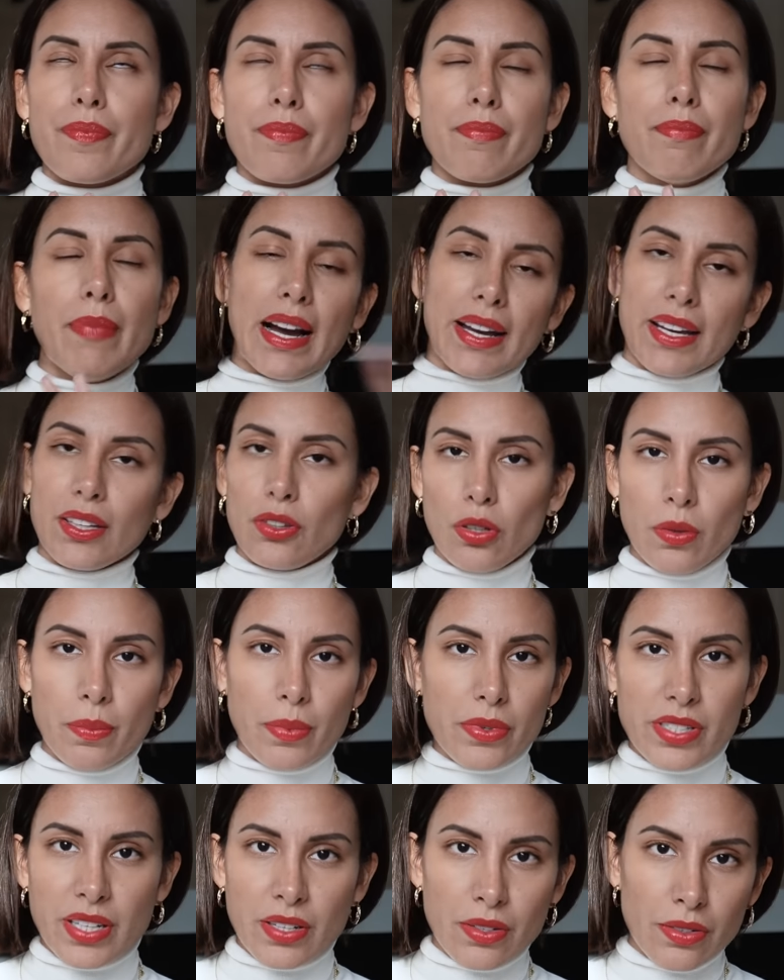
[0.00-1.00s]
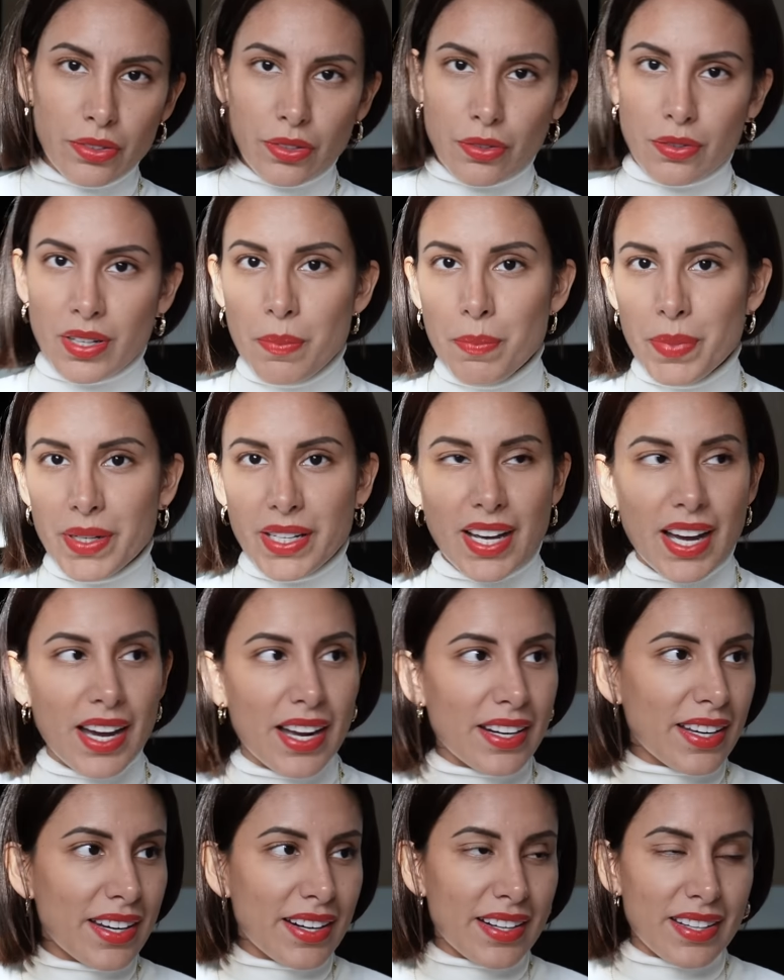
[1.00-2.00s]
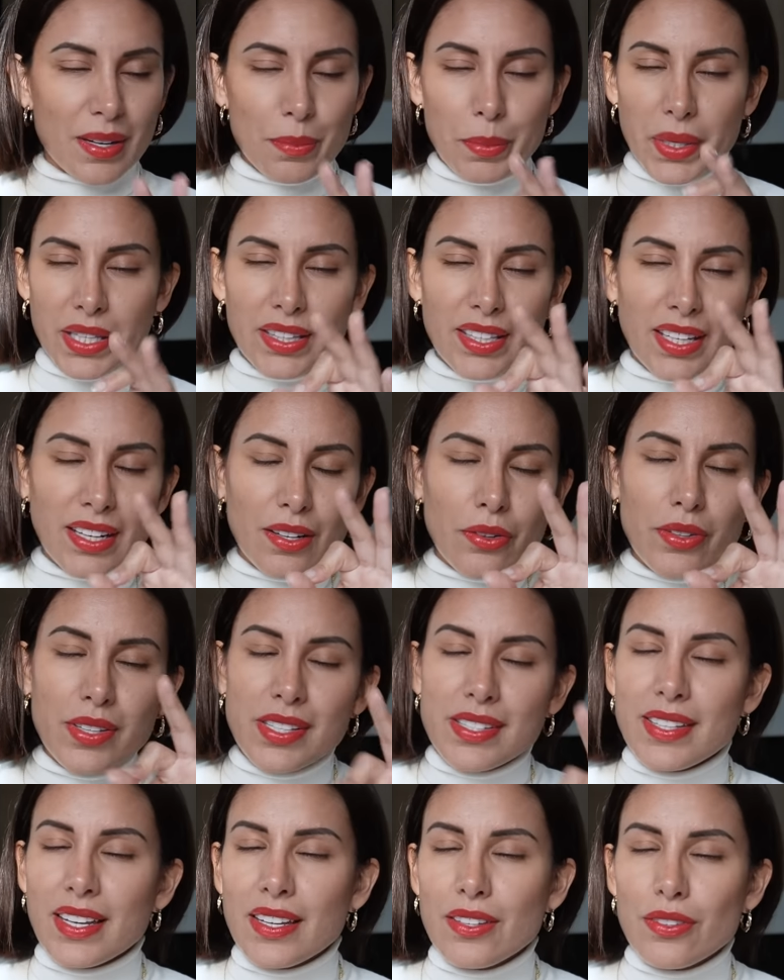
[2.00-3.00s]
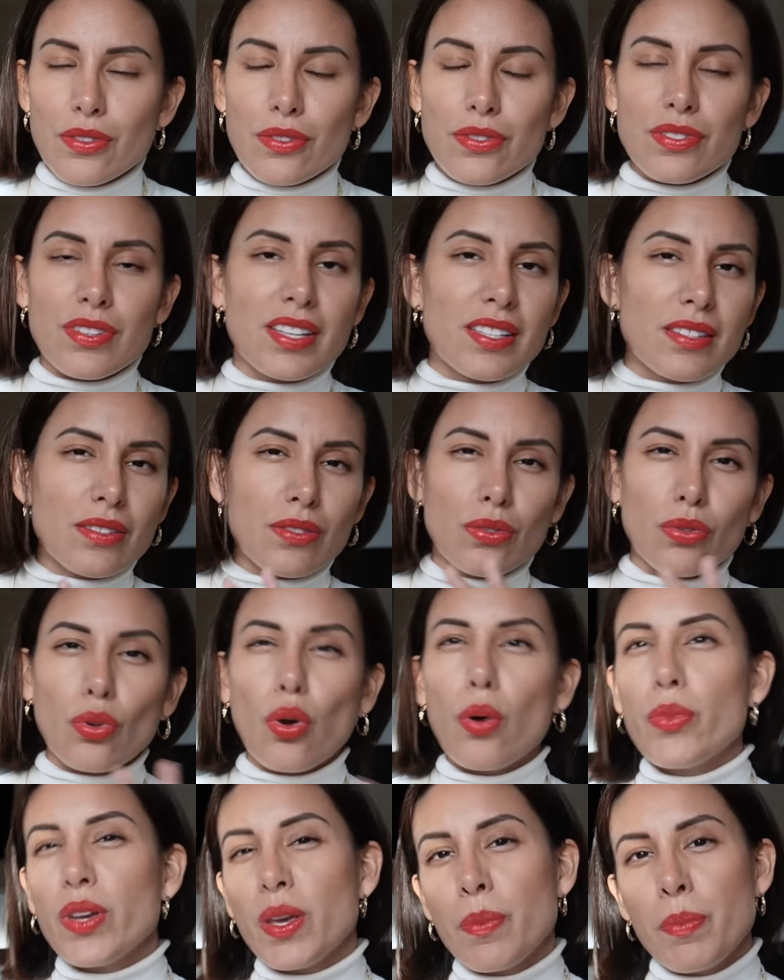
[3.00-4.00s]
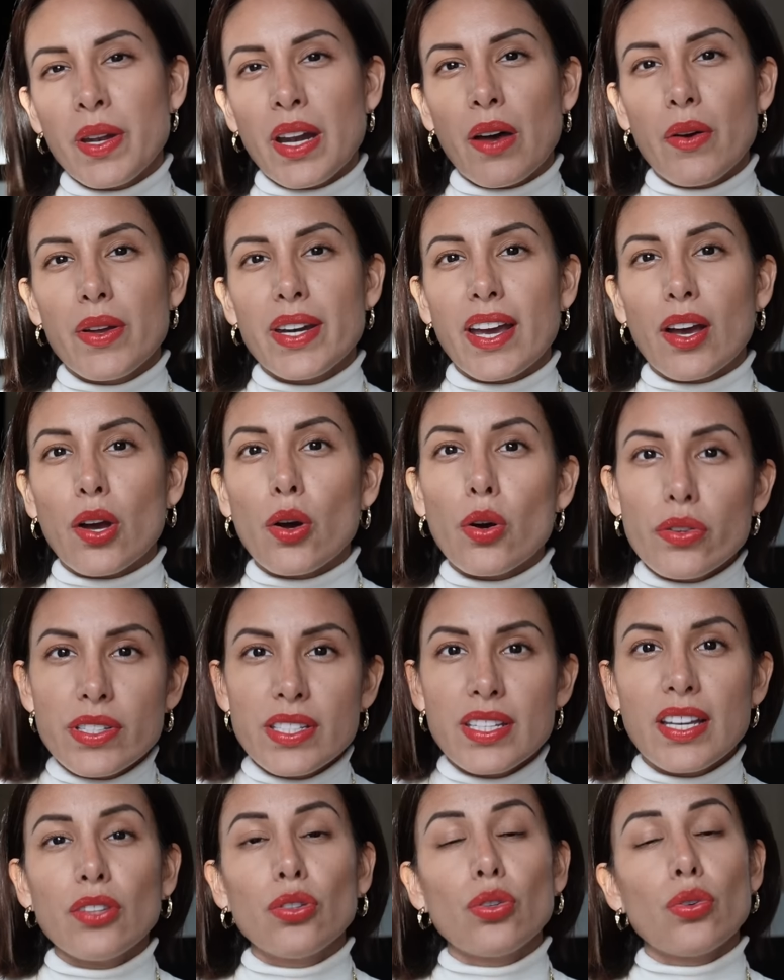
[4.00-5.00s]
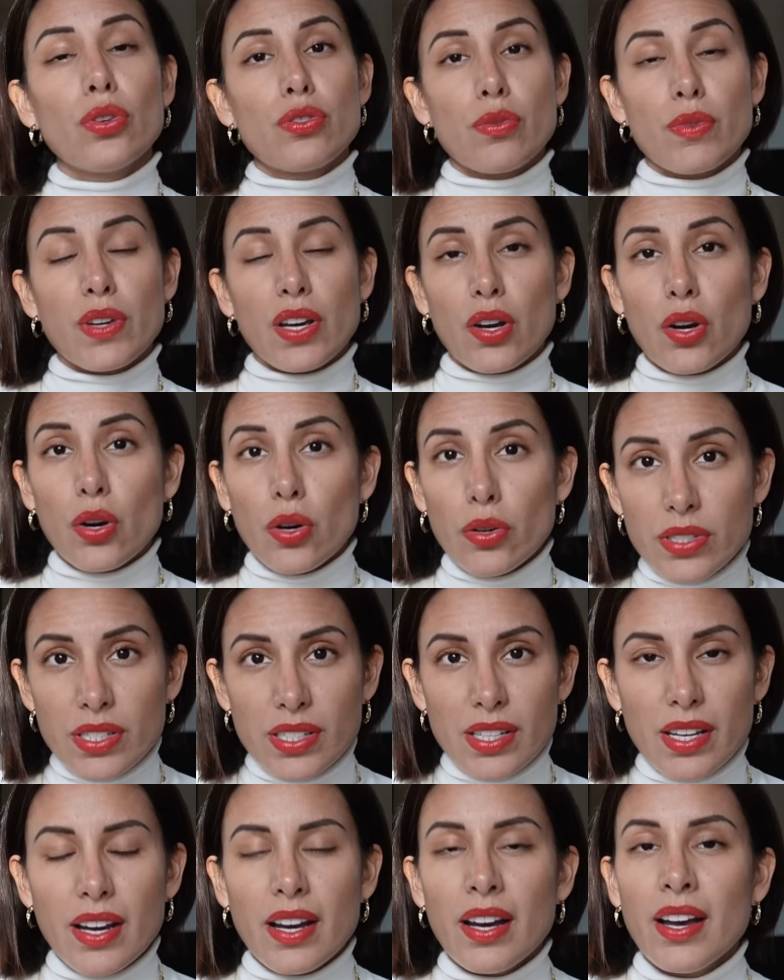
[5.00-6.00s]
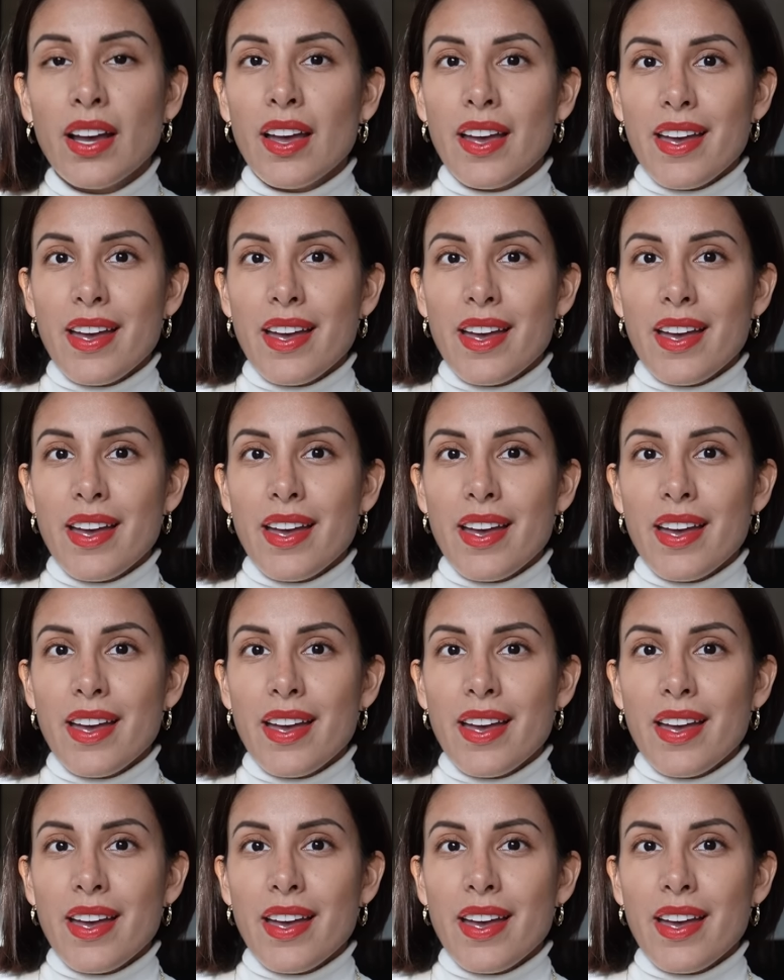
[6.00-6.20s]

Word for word: más que todo, o sea, no lo tengo que explicar, es realmente los diseños, es todo muy inspirado en Escocia, todo hecho en Escocia,